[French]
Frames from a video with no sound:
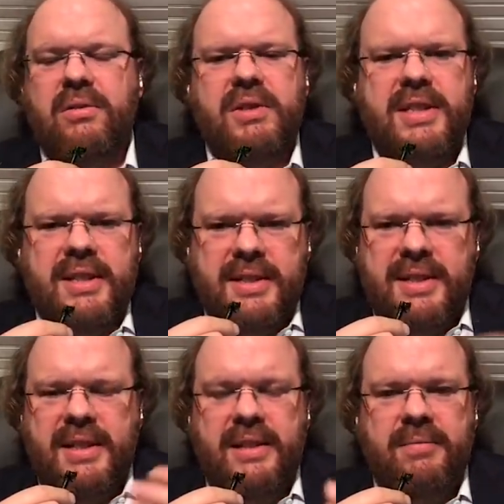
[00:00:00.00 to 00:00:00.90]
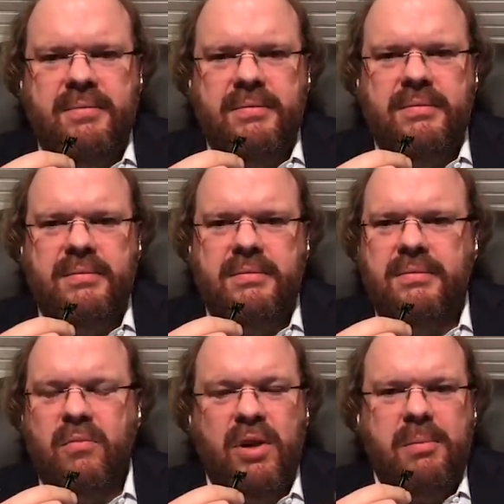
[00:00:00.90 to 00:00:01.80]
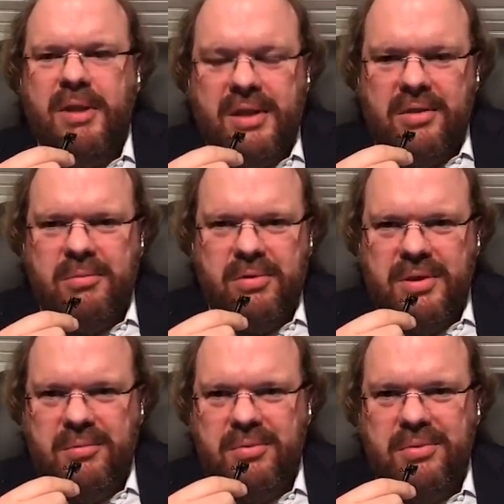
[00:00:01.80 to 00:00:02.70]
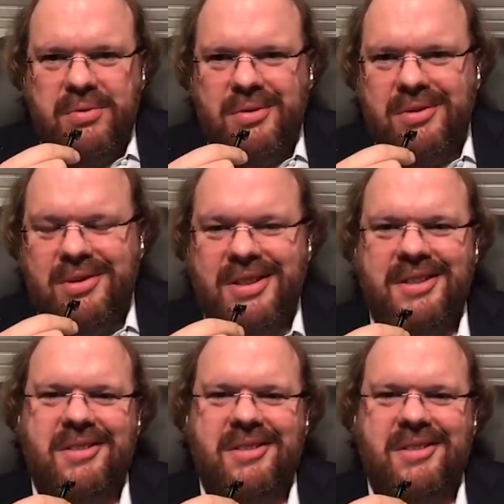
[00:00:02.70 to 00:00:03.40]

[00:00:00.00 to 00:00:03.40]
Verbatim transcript: Quand on est stressé, moi par exemple au début de,